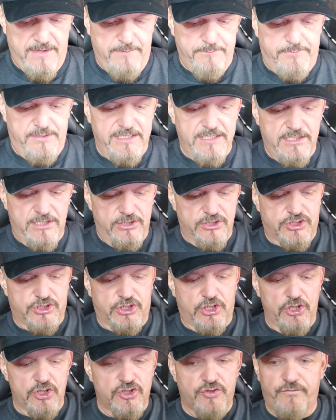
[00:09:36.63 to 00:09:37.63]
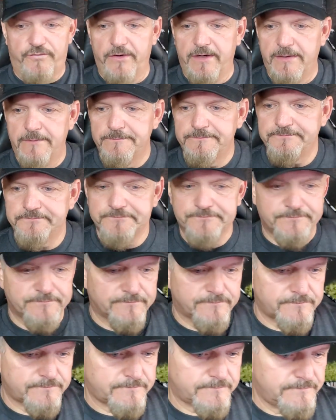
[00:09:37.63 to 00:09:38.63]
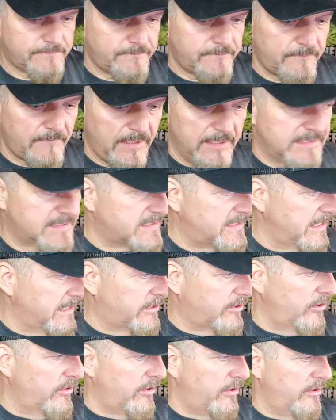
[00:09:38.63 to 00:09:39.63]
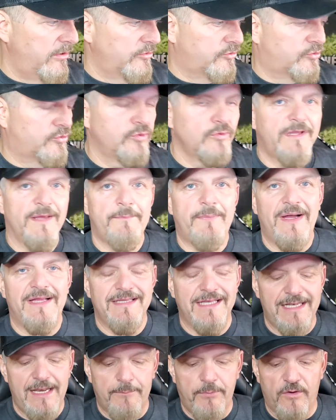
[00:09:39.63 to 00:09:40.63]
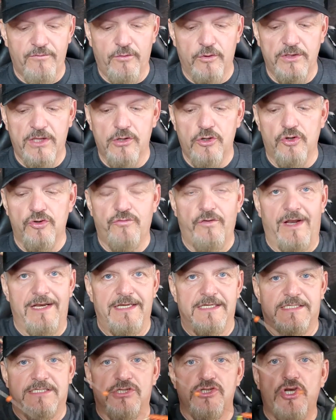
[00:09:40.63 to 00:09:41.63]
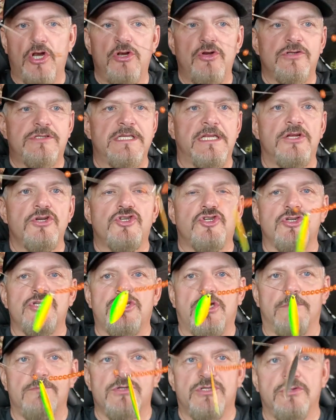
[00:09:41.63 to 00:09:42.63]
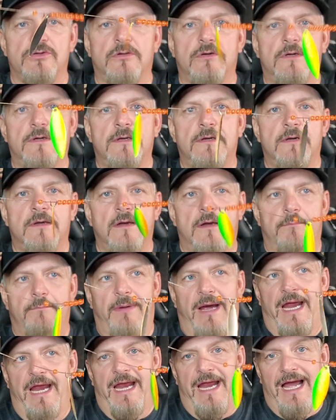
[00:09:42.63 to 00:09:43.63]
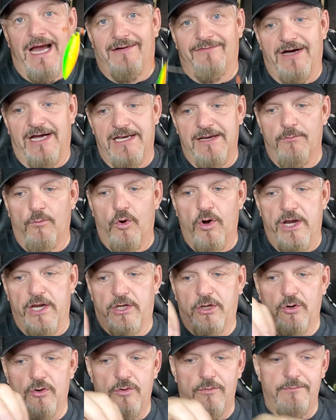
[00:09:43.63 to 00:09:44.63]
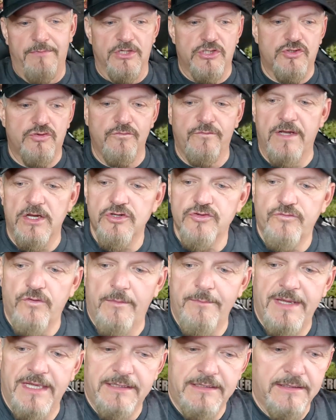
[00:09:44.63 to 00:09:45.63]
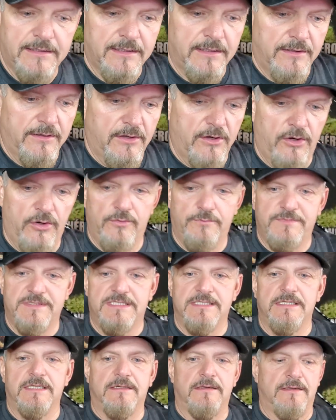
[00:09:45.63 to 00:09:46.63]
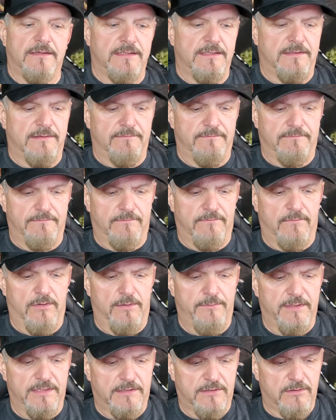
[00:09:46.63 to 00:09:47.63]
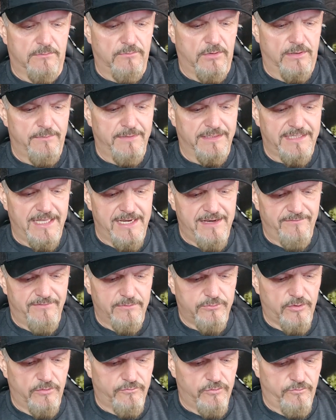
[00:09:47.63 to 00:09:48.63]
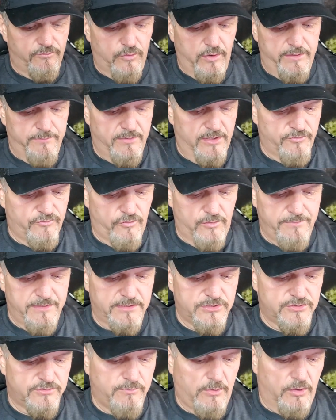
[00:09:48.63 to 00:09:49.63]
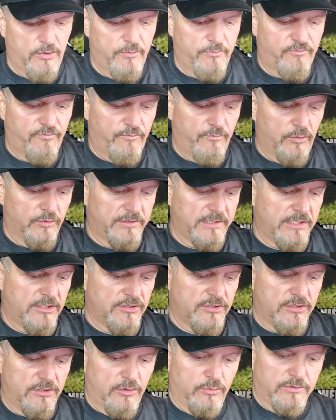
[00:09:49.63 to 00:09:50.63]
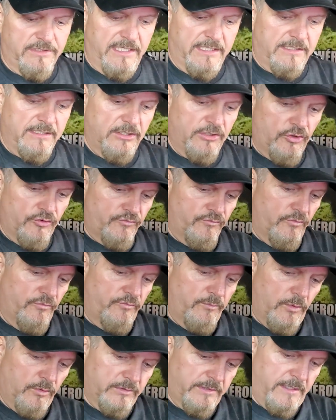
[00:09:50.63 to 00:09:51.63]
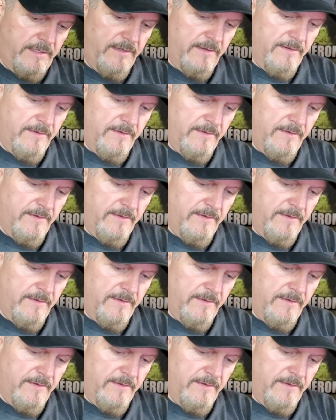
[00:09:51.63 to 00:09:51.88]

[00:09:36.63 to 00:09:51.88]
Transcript: Puis, ce que je fais, c'est que tout dépendant de la profondeur que je vais aller. Si je l'utilise juste comme ça, ben, elle va aller moins creux. Mais souvent, je vais mettre un petit je vais le mettre, en avant que vous le voyez. mais ben, je vais le mettre sur ce bord-là pour vous montrer l'autre technique que je vais vous montrer.